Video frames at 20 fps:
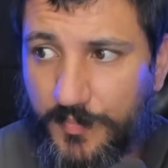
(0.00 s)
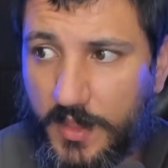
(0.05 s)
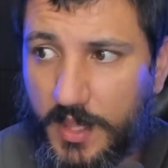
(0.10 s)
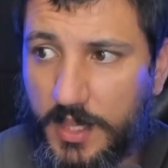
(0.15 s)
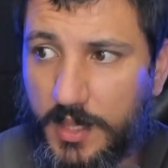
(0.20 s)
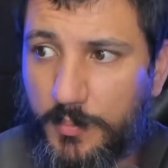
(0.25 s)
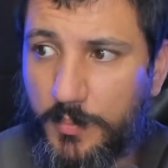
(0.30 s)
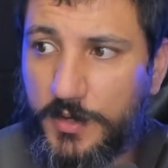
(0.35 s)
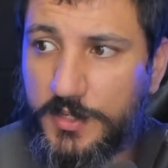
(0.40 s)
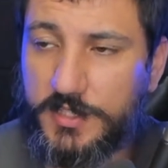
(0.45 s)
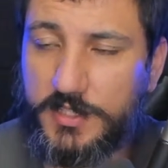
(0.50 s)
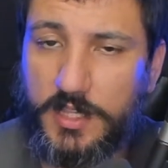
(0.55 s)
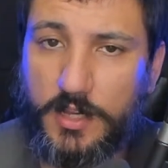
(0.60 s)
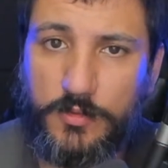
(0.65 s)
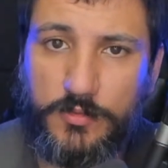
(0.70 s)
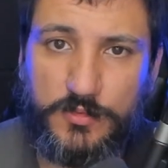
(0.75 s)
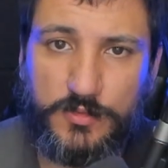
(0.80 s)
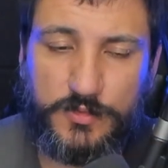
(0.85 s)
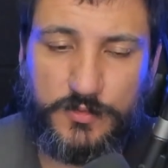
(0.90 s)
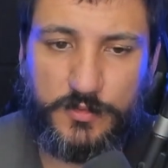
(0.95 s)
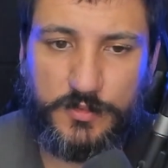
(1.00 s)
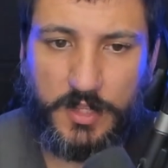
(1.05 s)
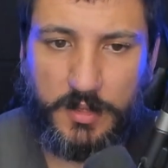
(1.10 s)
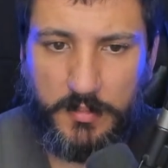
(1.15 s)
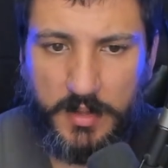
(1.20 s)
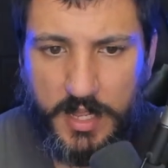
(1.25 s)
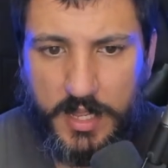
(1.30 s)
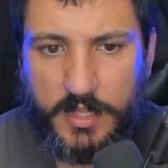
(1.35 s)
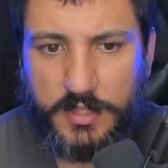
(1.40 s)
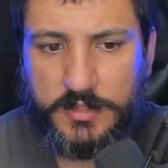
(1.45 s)
Ela pode ter alguns
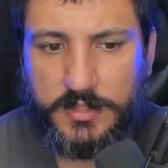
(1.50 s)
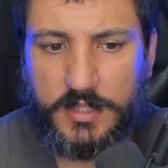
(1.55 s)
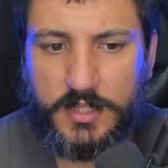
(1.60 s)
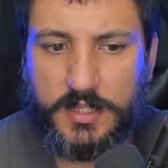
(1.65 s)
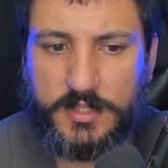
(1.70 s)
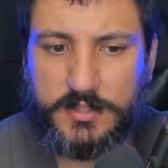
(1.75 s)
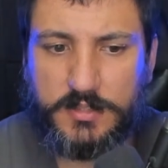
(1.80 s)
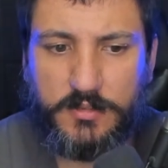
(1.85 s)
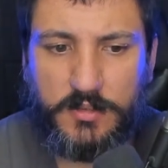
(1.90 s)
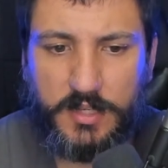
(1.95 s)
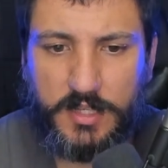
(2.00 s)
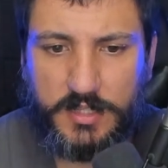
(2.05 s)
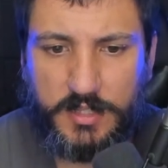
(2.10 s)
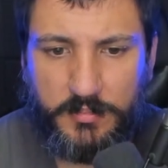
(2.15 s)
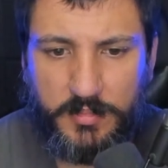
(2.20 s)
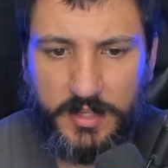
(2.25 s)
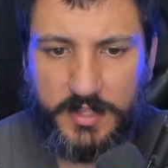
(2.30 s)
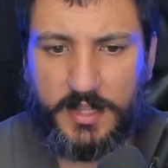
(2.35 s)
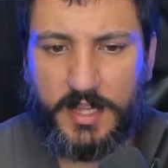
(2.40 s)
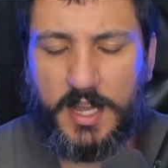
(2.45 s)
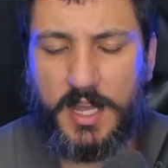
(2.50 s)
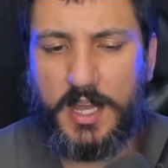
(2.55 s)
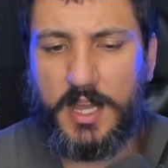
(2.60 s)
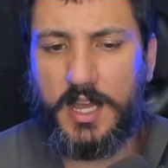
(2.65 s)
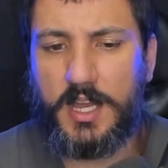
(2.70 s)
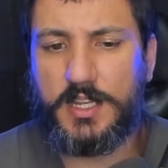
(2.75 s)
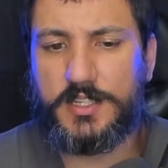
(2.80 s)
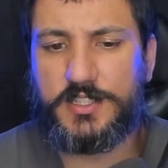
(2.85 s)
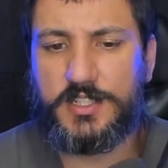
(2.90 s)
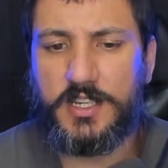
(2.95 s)
fundamentos em relação à
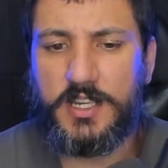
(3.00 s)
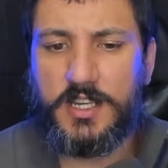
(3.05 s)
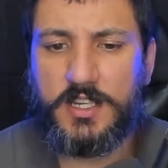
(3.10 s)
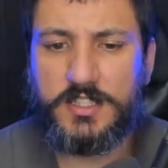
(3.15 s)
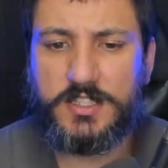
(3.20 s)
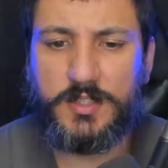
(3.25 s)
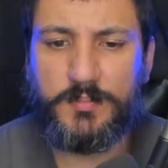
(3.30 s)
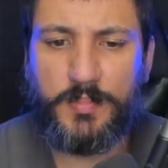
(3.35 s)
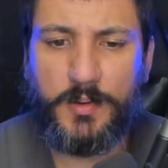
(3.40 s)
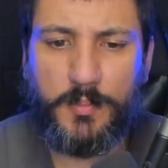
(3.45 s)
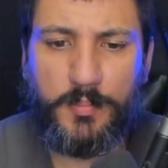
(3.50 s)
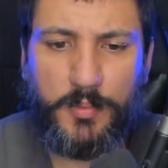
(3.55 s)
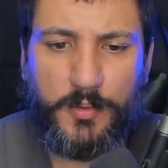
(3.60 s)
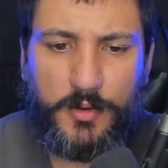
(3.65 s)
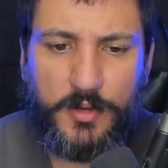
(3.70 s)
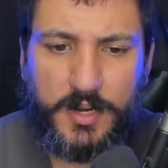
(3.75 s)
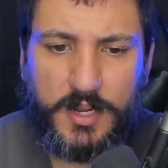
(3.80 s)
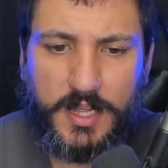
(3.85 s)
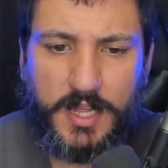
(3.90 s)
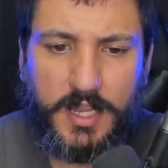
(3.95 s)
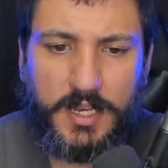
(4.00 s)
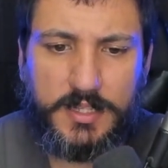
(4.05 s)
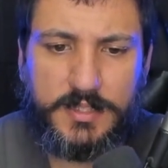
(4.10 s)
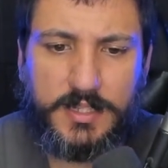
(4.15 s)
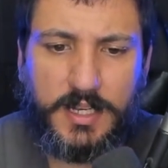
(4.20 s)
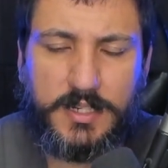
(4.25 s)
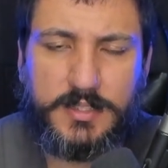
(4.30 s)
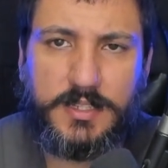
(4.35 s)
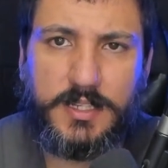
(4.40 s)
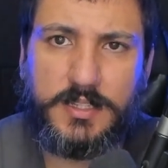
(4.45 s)
rentabilidade, se propor a
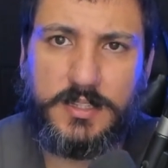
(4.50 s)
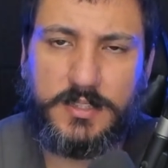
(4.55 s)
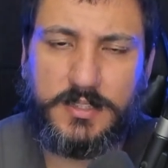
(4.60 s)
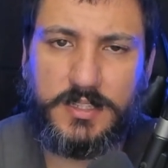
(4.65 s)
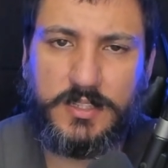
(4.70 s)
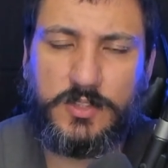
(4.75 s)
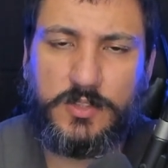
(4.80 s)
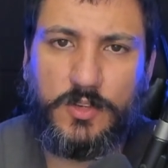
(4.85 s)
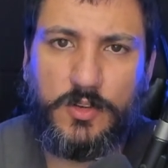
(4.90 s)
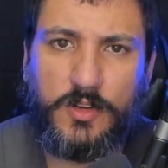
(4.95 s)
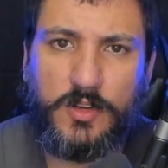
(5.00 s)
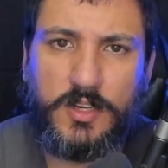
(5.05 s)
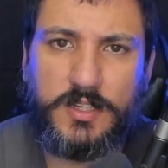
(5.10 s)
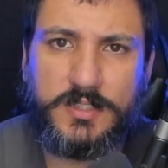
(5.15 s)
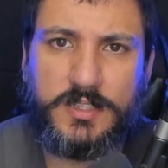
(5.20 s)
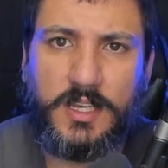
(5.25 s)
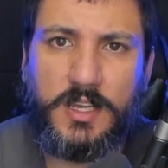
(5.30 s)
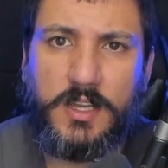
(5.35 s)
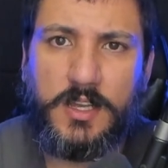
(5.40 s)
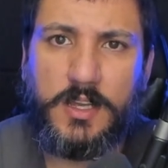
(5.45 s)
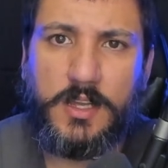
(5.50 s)
realizar certas ações,